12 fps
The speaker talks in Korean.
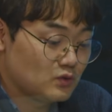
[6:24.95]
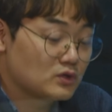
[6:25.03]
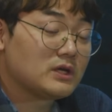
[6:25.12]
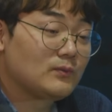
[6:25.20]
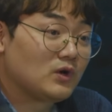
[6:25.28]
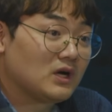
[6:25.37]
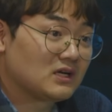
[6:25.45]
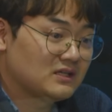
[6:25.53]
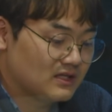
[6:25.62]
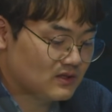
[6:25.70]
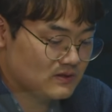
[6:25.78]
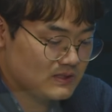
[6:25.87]
조선일보가
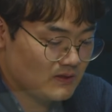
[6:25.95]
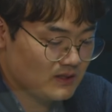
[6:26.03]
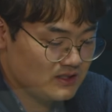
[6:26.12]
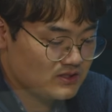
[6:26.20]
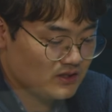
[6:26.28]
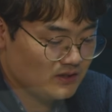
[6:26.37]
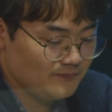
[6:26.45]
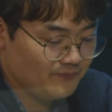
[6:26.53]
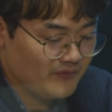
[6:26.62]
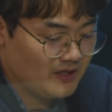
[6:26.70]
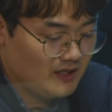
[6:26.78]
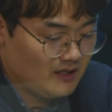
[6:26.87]
그랬던 상황이죠.
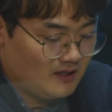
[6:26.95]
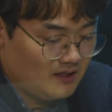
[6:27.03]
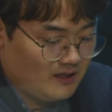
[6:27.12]
음.